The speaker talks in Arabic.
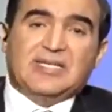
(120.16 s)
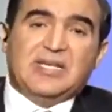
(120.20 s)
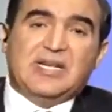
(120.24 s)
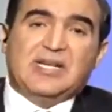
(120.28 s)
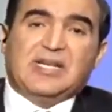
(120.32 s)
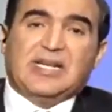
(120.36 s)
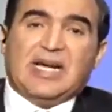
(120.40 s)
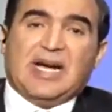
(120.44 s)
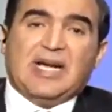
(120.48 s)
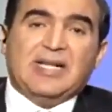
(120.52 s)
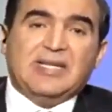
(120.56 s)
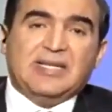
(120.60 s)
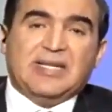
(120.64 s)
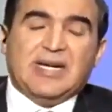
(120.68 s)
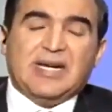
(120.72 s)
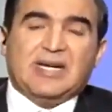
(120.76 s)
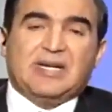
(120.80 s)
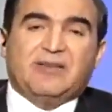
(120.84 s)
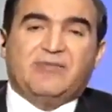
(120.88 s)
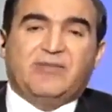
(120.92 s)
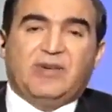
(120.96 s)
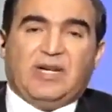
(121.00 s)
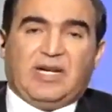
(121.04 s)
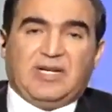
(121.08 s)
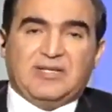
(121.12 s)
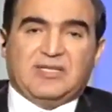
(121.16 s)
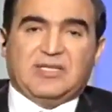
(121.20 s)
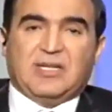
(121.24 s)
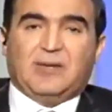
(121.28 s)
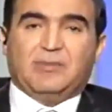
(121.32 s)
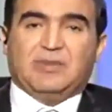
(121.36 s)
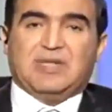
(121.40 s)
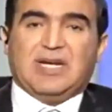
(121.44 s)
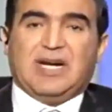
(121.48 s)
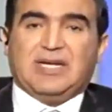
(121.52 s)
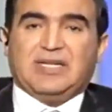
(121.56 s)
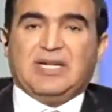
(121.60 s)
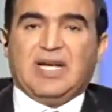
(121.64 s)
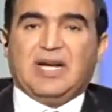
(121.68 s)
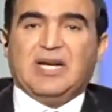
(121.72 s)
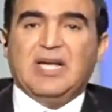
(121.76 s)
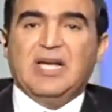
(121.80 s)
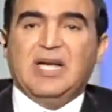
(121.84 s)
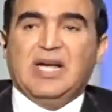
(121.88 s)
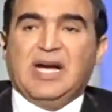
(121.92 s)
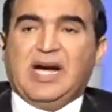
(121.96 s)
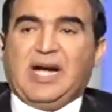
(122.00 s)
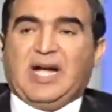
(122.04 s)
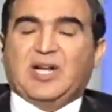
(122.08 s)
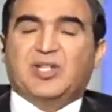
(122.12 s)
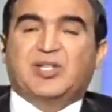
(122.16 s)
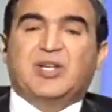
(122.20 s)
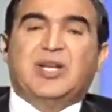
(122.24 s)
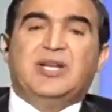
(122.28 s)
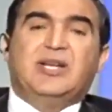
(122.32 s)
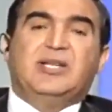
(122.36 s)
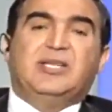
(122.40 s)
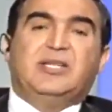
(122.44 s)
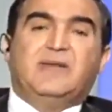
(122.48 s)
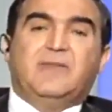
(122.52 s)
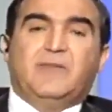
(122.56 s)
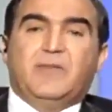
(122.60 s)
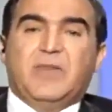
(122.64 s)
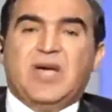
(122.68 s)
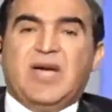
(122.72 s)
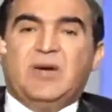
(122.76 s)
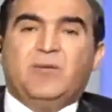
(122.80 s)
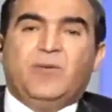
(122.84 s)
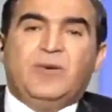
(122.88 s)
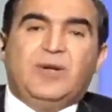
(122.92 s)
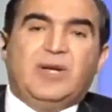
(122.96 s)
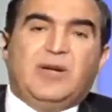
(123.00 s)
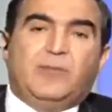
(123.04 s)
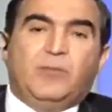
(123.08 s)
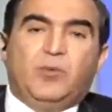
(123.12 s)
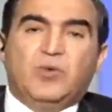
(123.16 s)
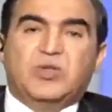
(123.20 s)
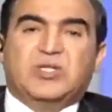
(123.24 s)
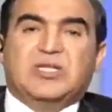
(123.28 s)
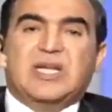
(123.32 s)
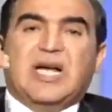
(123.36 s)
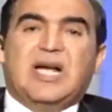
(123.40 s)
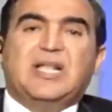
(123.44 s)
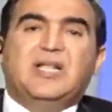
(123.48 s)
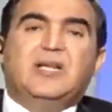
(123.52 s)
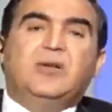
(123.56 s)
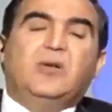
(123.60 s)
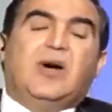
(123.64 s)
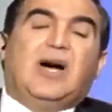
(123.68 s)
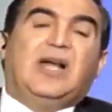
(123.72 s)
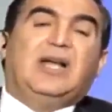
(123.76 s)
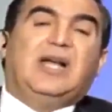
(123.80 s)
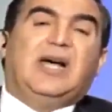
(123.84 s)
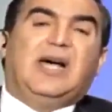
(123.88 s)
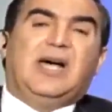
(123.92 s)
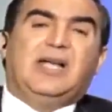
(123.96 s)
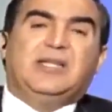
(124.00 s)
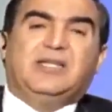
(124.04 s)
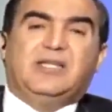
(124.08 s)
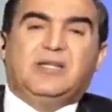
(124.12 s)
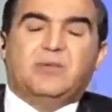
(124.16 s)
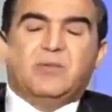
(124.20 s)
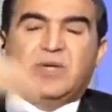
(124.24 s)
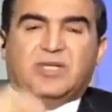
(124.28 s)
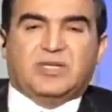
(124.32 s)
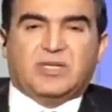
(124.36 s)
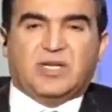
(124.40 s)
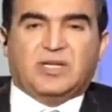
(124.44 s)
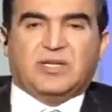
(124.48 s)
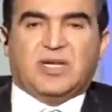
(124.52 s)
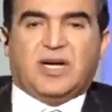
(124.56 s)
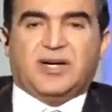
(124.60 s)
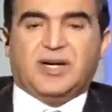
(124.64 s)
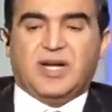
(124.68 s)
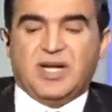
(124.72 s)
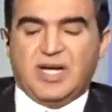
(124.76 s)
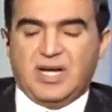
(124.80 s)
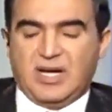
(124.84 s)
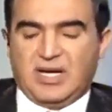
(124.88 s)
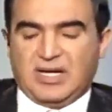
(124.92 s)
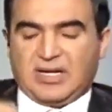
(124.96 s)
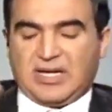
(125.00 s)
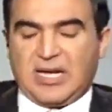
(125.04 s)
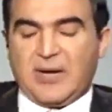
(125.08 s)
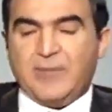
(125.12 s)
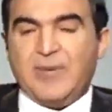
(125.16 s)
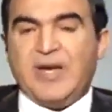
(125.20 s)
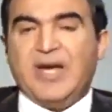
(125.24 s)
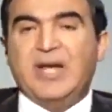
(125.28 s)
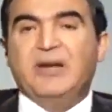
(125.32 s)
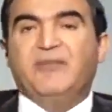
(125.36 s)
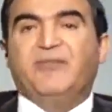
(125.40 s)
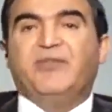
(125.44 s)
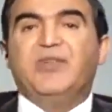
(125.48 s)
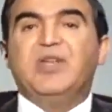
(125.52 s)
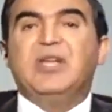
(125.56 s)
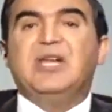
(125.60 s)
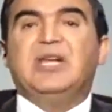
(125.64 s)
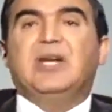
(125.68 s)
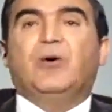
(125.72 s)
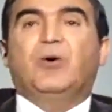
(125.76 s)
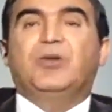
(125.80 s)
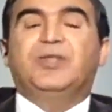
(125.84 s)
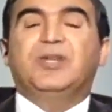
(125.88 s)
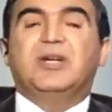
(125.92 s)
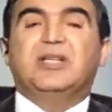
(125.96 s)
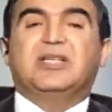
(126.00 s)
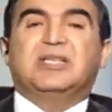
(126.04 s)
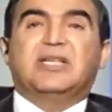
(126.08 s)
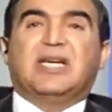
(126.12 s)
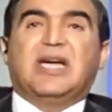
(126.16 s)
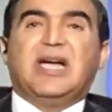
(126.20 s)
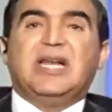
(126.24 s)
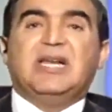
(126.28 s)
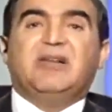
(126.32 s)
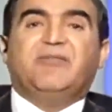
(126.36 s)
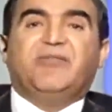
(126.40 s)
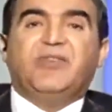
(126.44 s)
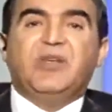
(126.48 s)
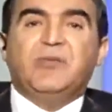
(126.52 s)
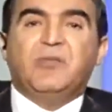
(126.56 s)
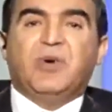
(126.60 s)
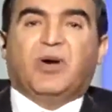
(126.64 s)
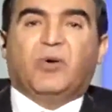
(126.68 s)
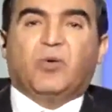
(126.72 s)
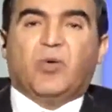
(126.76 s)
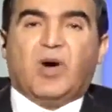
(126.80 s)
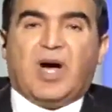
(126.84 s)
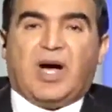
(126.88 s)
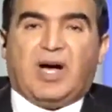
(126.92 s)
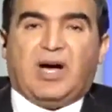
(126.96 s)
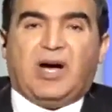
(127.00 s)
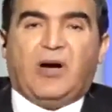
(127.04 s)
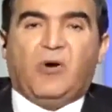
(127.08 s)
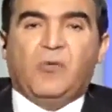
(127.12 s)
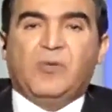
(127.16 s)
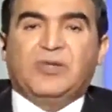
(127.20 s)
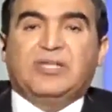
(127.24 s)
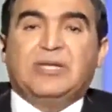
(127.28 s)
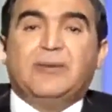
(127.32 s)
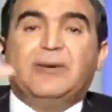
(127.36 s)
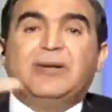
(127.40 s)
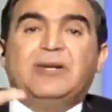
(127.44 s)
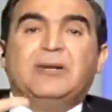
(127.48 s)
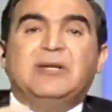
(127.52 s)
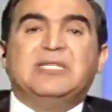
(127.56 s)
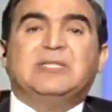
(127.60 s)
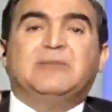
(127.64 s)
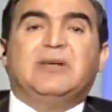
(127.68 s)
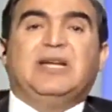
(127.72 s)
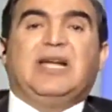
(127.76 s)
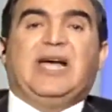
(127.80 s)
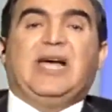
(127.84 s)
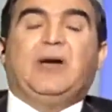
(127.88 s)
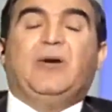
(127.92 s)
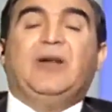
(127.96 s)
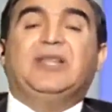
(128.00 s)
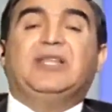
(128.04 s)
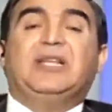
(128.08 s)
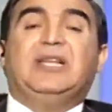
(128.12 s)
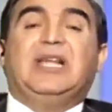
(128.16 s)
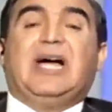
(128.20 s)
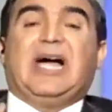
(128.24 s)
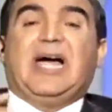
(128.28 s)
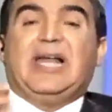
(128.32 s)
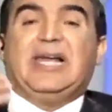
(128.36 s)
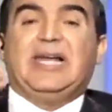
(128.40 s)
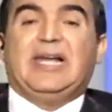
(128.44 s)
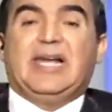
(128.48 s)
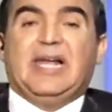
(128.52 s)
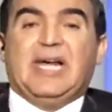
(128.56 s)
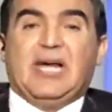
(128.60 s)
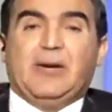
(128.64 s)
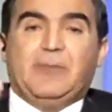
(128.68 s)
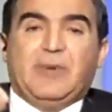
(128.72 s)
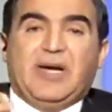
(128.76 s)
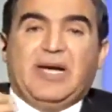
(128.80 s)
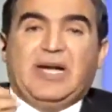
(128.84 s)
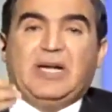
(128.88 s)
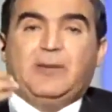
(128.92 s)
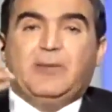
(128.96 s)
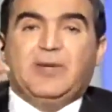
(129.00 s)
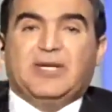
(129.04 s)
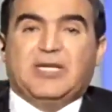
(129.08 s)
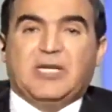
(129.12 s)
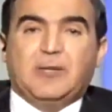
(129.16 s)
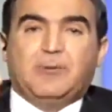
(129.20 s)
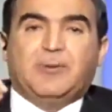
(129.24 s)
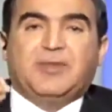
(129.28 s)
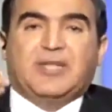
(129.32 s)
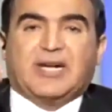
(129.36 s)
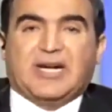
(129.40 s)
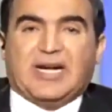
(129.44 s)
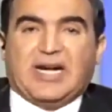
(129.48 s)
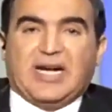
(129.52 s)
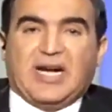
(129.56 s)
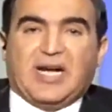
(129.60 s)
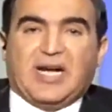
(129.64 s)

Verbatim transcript: عندك في الحظيره بتاعتك عشان الدبان والناموس تقلله على قد ما تقدر كمان في لو قدرت تخلي فيه مروحه او ده بالنسبه للحيوانات الحلابه اللي بتجيب اضرار عالي